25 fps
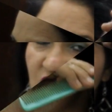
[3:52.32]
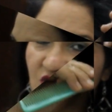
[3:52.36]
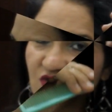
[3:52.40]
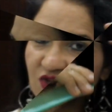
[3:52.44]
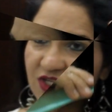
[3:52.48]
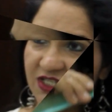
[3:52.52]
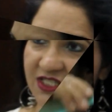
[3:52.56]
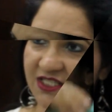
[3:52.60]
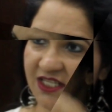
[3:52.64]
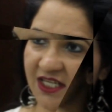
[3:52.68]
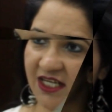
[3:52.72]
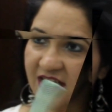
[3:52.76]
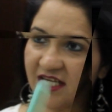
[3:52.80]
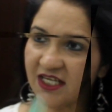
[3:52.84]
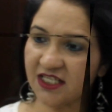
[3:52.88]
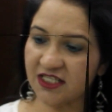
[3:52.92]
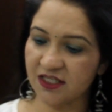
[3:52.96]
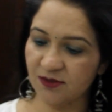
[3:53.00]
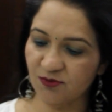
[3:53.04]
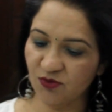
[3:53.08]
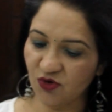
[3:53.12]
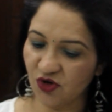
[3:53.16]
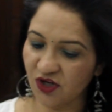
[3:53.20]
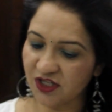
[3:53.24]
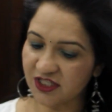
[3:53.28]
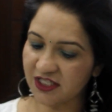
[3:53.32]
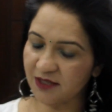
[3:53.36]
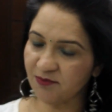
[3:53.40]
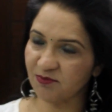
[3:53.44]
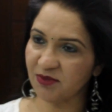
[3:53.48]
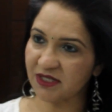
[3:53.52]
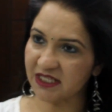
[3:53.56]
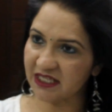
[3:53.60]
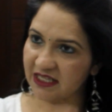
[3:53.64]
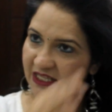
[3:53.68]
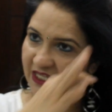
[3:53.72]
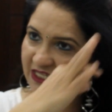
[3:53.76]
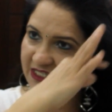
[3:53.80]
तो इस तरीके से बहुत ही
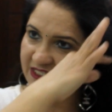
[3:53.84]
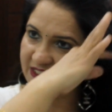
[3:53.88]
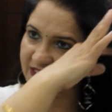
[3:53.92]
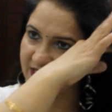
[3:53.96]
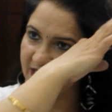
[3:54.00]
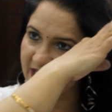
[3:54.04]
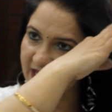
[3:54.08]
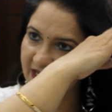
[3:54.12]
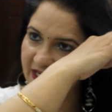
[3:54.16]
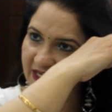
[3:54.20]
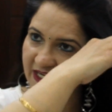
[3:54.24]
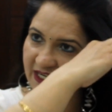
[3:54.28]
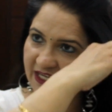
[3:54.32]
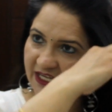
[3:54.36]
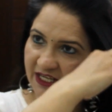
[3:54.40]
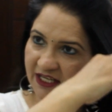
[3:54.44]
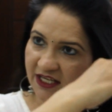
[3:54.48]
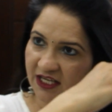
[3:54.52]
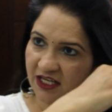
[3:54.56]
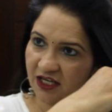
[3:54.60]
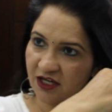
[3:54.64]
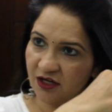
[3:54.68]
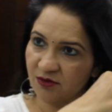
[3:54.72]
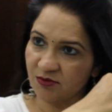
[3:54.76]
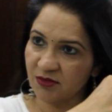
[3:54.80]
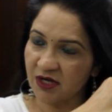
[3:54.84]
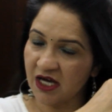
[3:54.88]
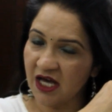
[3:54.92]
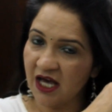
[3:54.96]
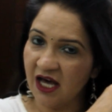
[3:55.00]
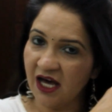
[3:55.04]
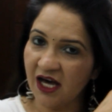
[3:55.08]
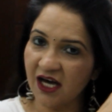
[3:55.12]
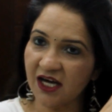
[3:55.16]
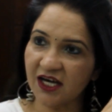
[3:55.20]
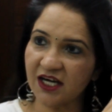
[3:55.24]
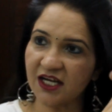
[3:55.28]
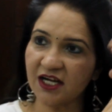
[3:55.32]
पतला स्टैंड लेंगे हम
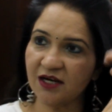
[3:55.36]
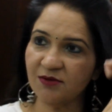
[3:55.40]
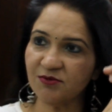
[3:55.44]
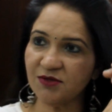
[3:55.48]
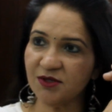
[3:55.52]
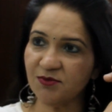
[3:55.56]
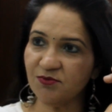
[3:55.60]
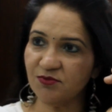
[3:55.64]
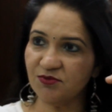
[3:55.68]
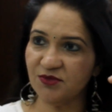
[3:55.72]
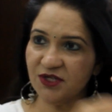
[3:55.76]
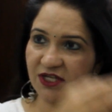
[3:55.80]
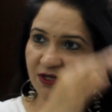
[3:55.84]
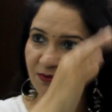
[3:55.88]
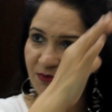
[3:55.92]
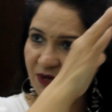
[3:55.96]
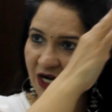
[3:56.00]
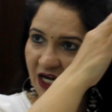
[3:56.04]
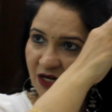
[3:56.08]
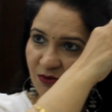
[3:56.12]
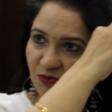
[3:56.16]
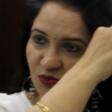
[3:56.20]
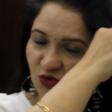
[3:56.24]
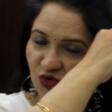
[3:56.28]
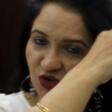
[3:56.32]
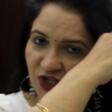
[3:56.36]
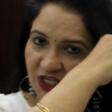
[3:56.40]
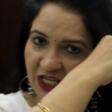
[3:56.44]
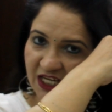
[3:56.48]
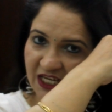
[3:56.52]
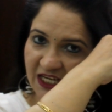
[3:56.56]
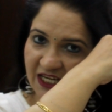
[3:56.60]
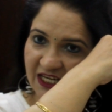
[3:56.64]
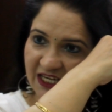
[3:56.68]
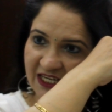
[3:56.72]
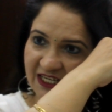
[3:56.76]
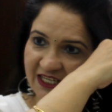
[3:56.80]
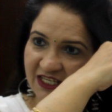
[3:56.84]
अगर हमने ये बाल मोटे
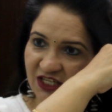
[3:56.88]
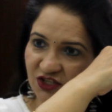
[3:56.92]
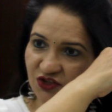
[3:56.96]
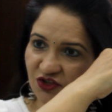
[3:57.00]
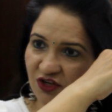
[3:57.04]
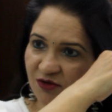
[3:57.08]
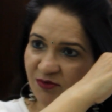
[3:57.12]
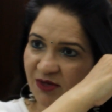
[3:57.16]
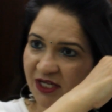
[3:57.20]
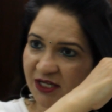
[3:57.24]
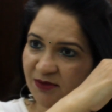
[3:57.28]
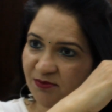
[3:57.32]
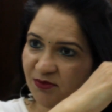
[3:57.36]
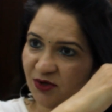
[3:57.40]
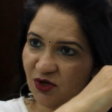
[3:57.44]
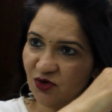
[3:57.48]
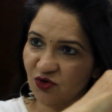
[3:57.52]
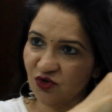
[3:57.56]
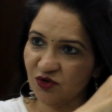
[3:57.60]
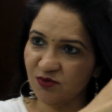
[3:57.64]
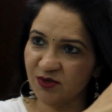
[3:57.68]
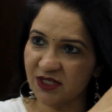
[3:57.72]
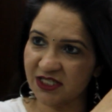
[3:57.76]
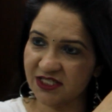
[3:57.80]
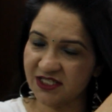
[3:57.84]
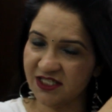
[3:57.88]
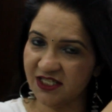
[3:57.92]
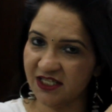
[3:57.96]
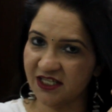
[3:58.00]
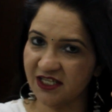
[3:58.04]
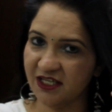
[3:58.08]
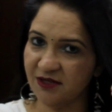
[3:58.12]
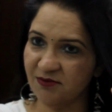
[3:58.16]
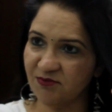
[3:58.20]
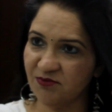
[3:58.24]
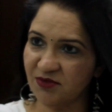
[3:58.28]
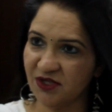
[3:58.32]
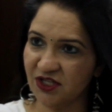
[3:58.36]
ले लिए तो हमारी बिल्कुल भी अच्छी
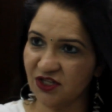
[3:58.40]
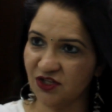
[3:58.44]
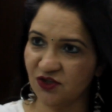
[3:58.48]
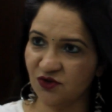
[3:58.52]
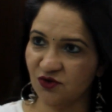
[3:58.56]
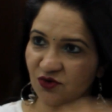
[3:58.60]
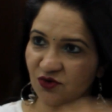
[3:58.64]
क्रिम्पिंग नहीं